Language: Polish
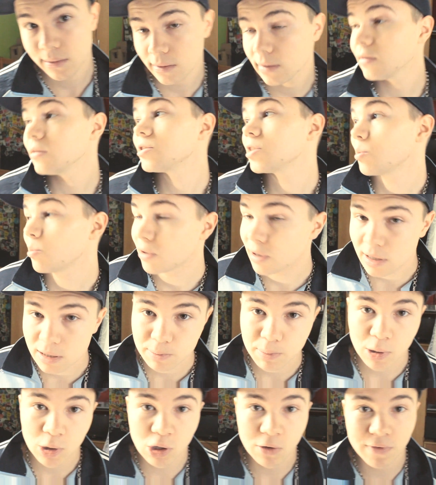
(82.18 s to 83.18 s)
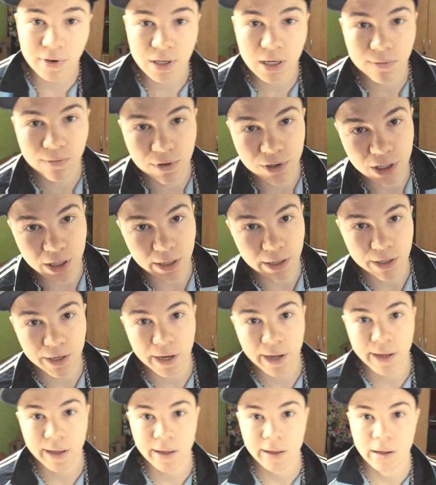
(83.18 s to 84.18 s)
No, żeby nas panowie nie widzieli,
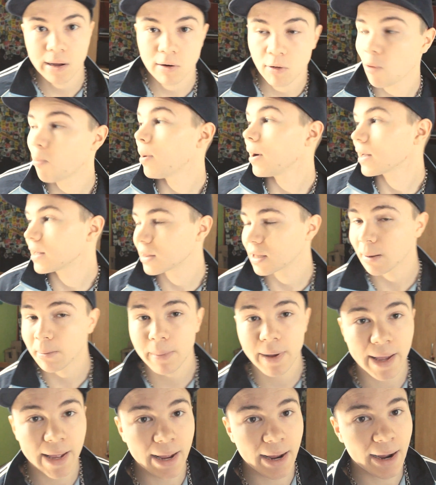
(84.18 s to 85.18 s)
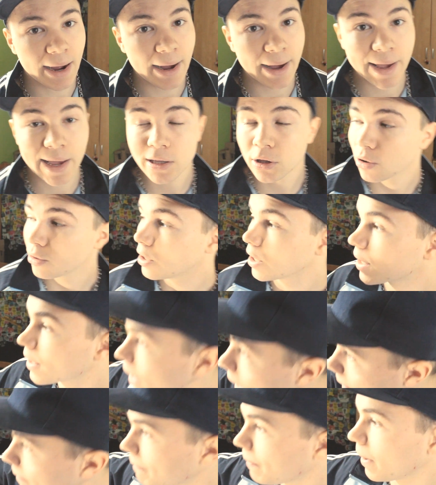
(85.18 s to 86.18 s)
nie? chłopaki tam beka, a ja do nich
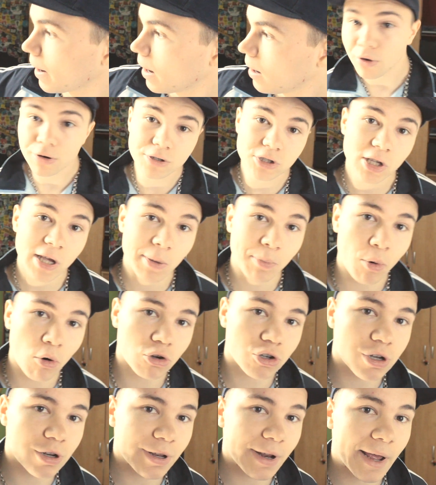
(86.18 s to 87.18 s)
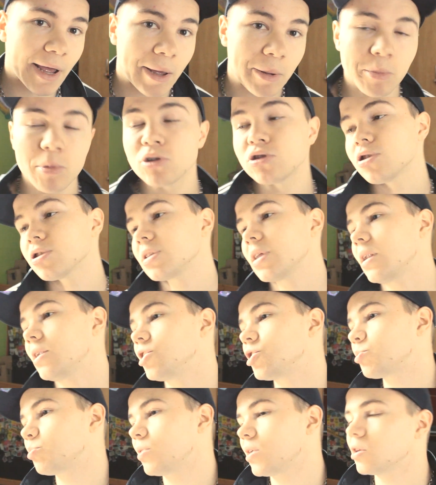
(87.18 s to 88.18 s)
japa. No i sobie poszli, nie? My
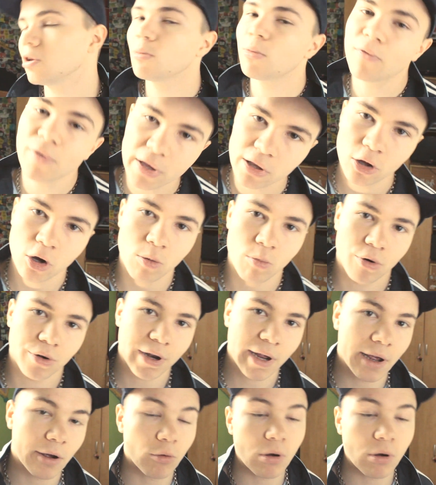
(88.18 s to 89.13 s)
zostaliśmy, no bo wiadomo, nie?